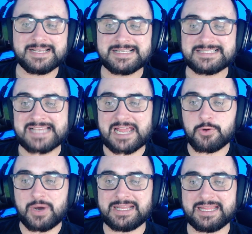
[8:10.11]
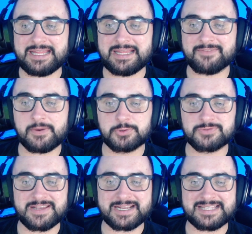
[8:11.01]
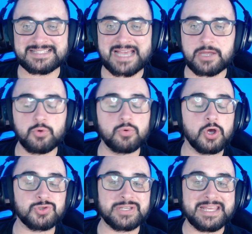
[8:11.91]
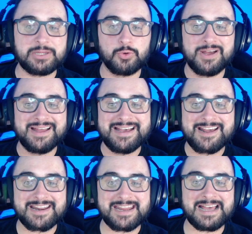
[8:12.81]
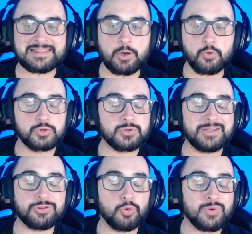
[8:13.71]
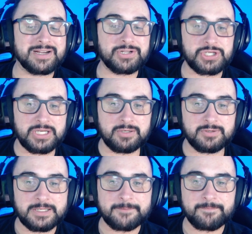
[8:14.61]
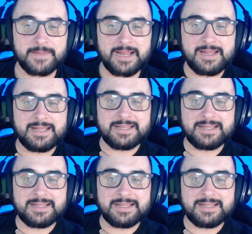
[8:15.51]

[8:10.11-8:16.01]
Saiu ali, vamos ver aqui, saiu o nosso querido Renato Augusto, entrou o Cantilho, né?